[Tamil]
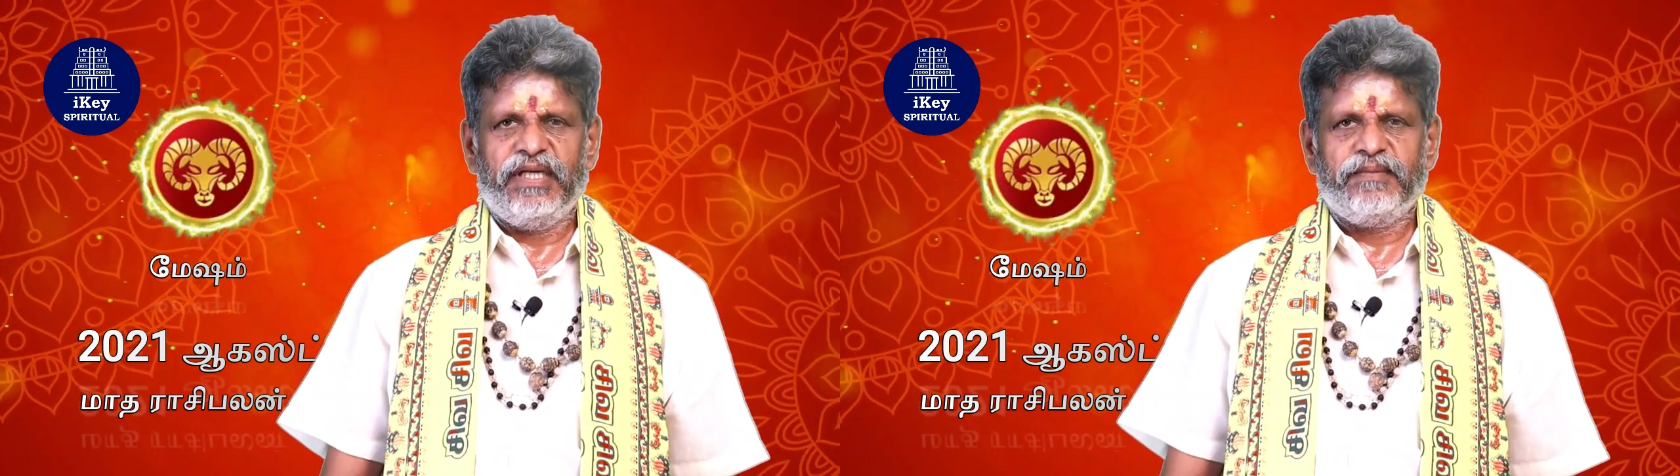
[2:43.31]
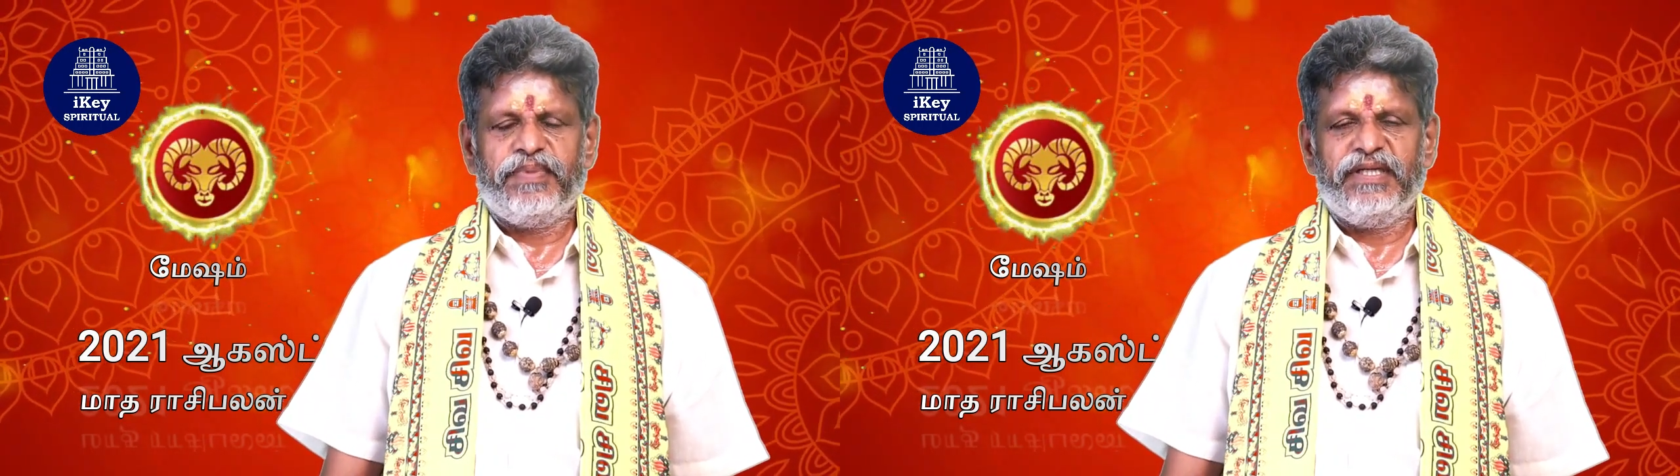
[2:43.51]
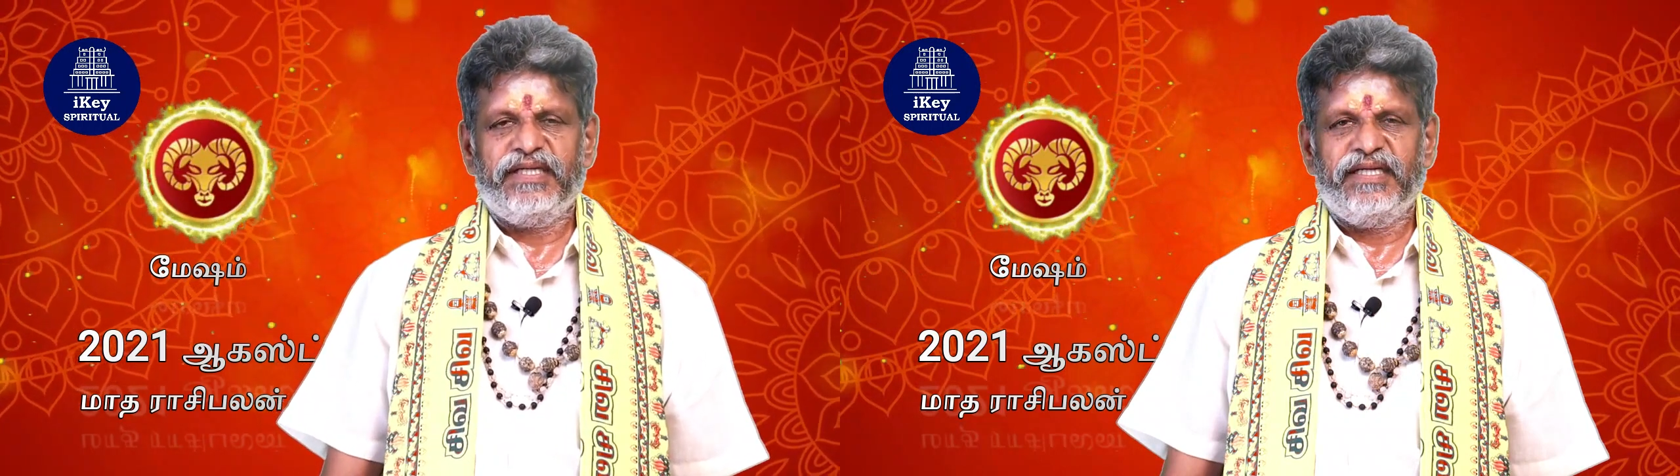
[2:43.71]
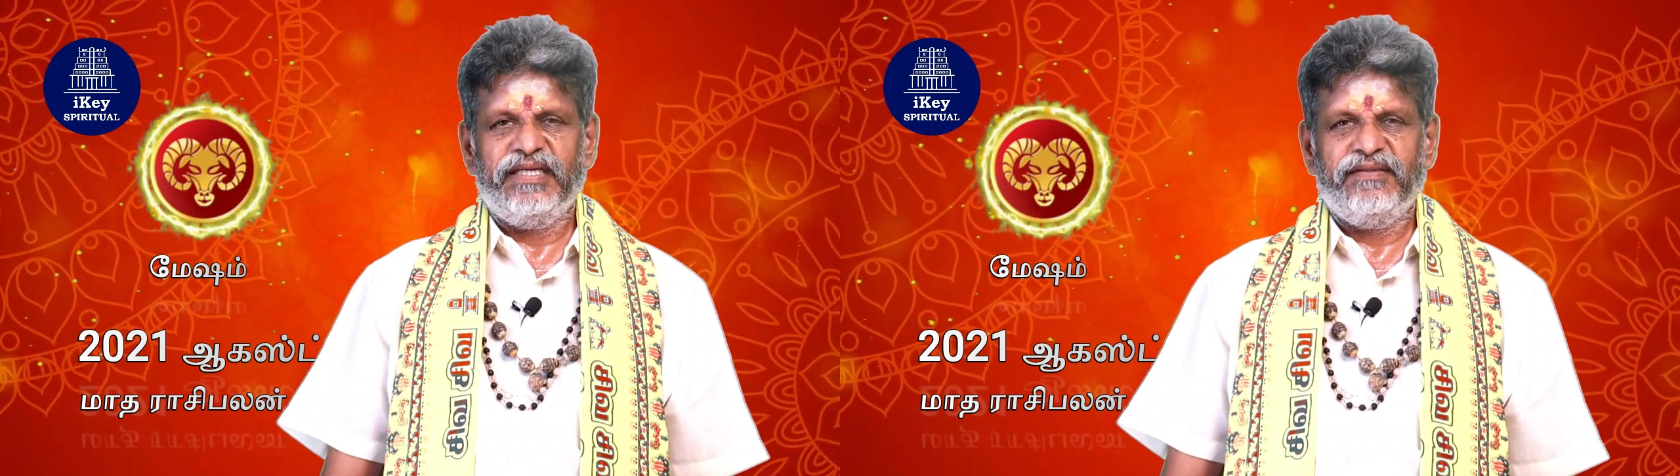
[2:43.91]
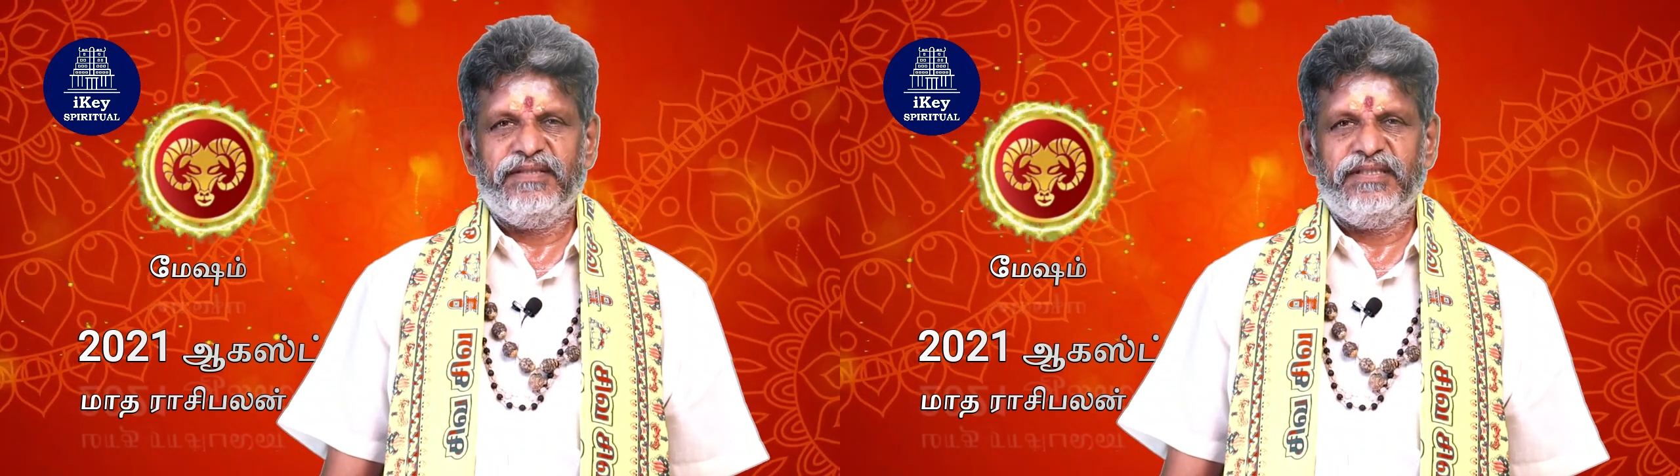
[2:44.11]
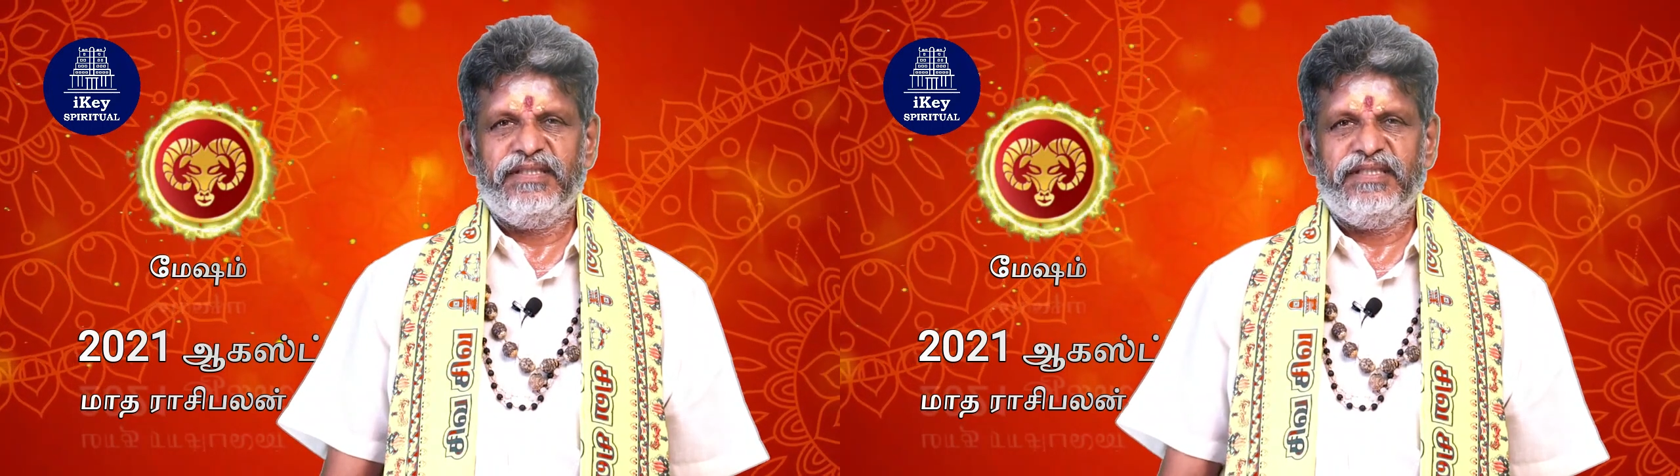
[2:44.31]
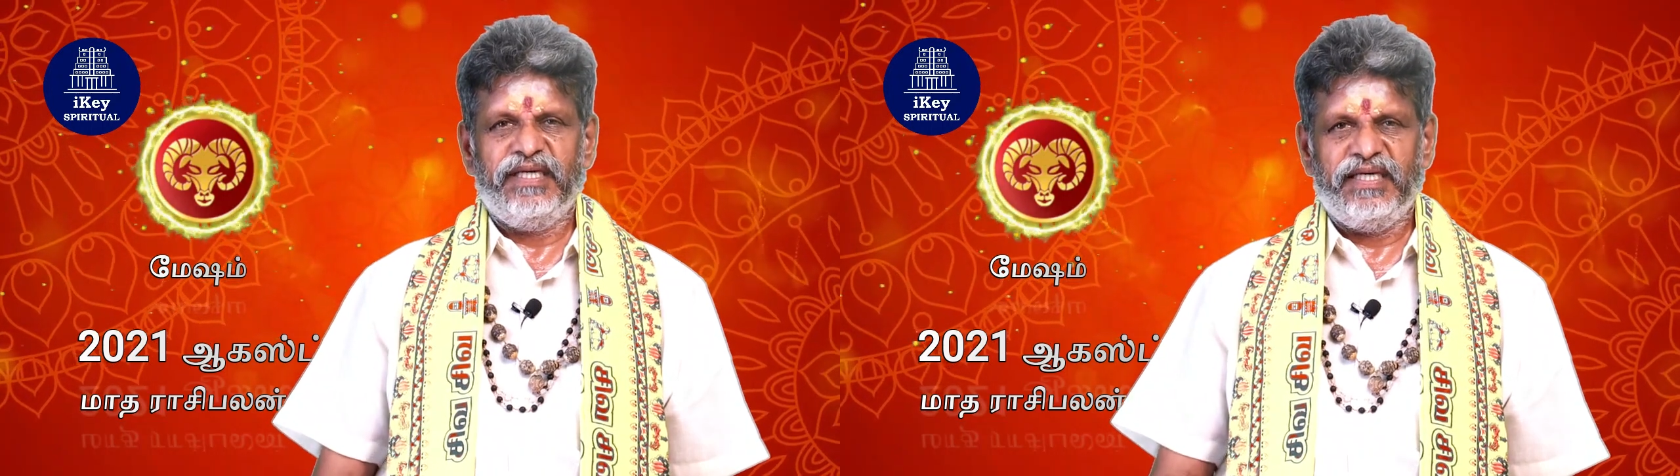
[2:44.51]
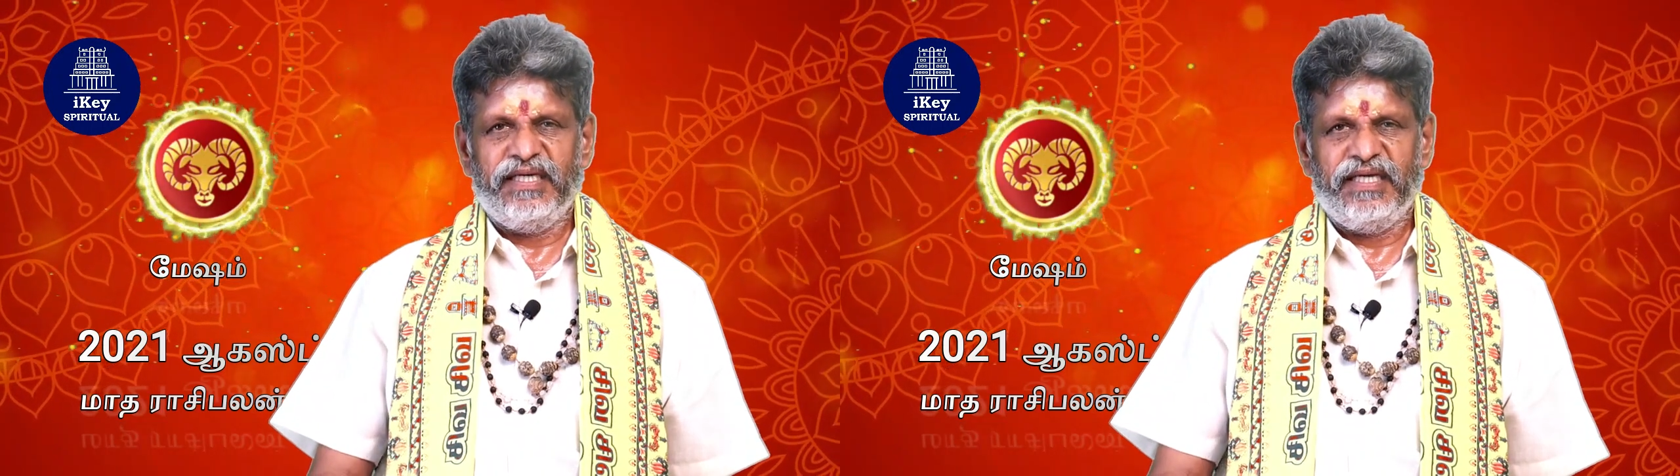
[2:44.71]
நற்பலன்களை வந்து
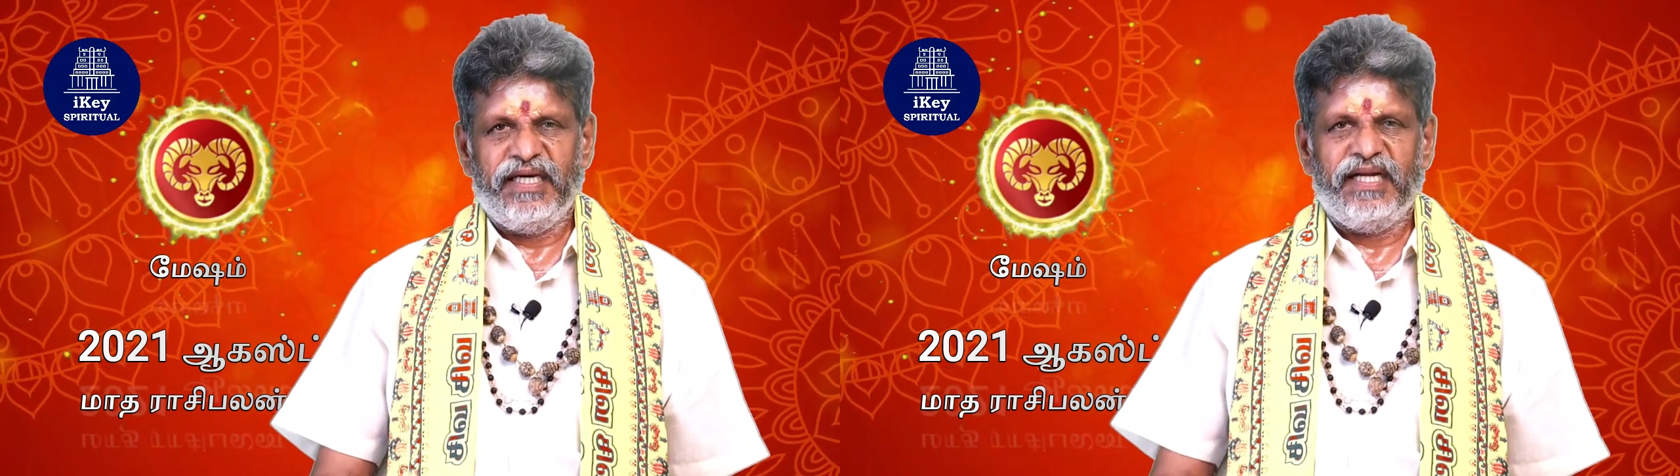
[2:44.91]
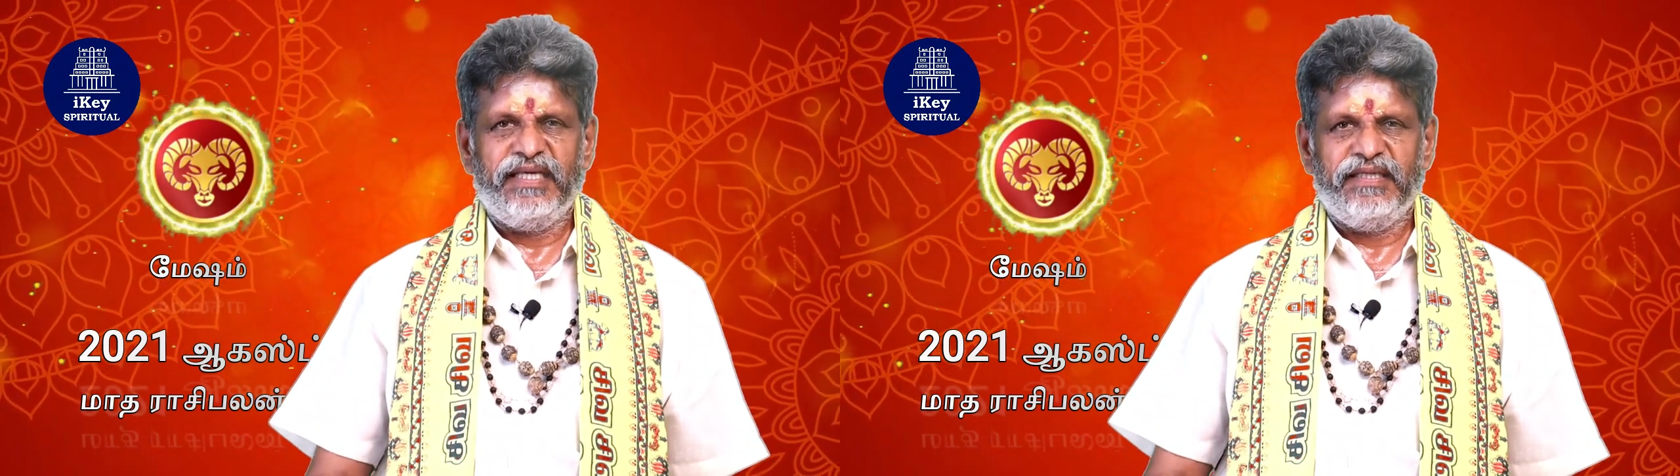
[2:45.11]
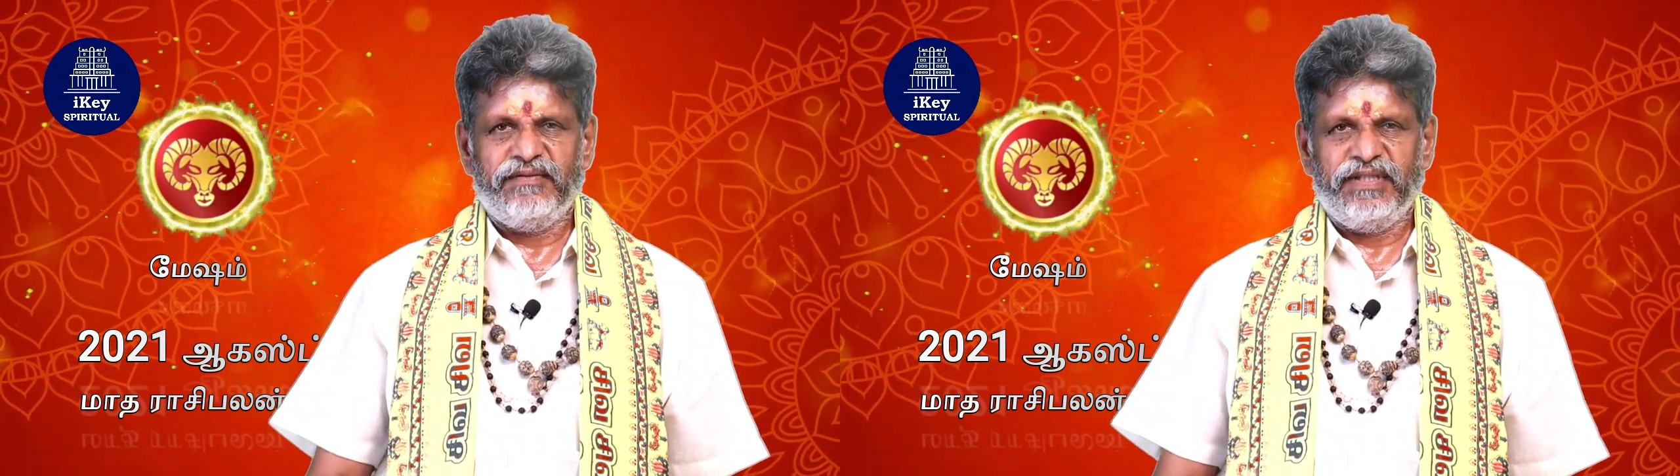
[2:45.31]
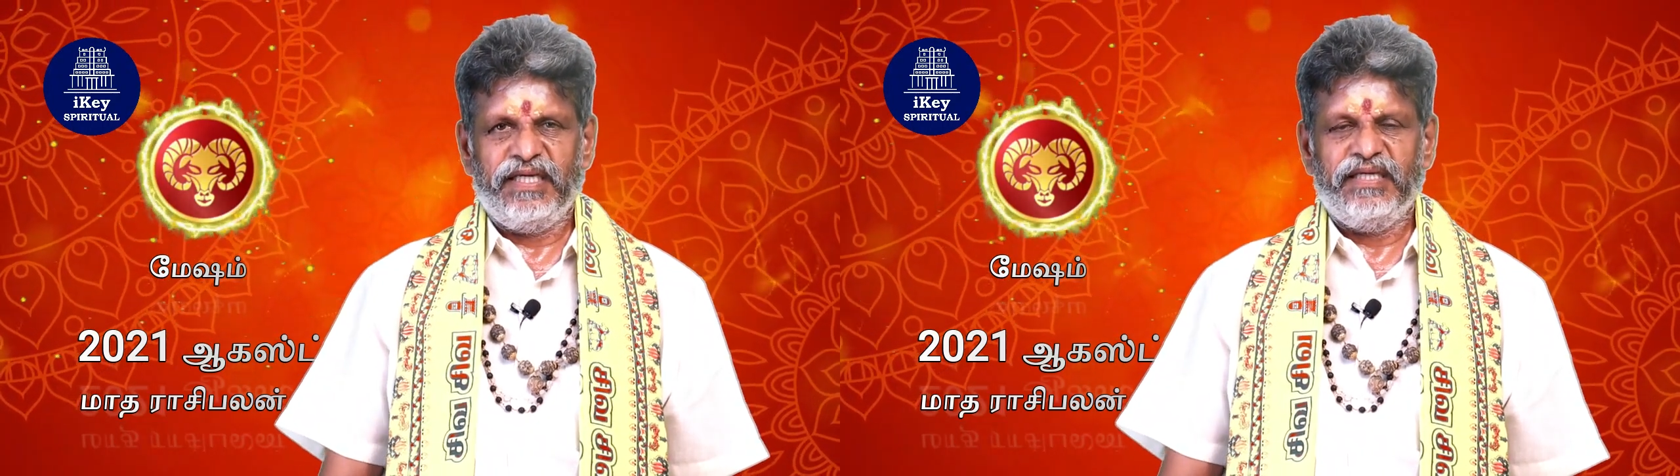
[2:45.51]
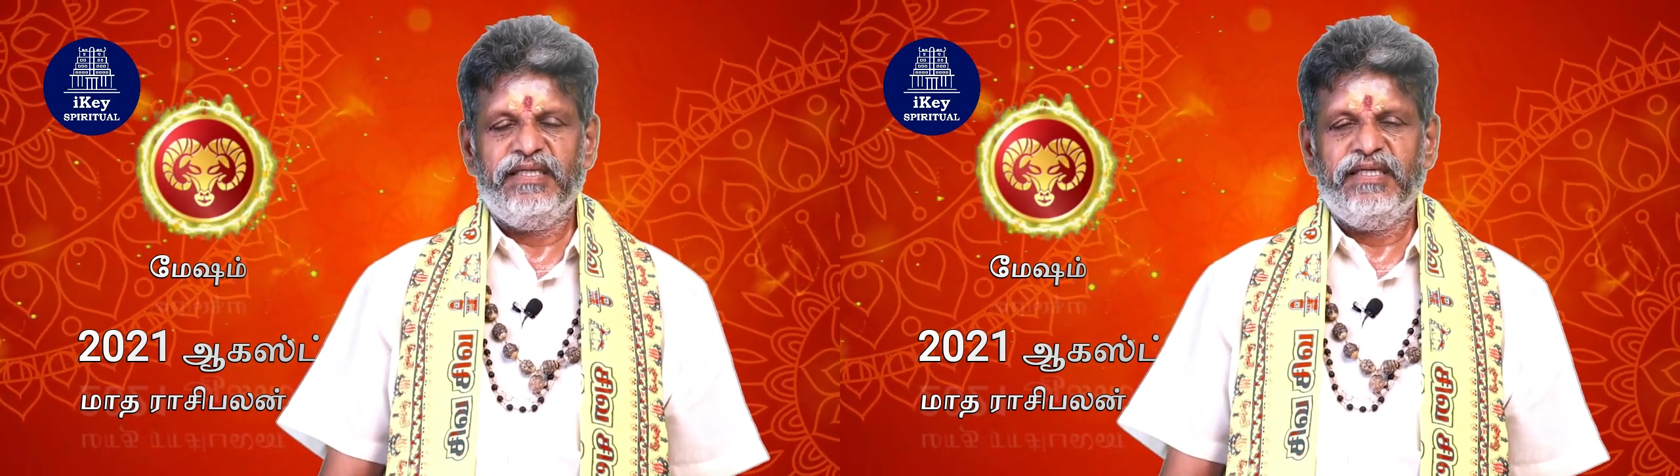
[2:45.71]
நீங்கள் அடையிறீங்க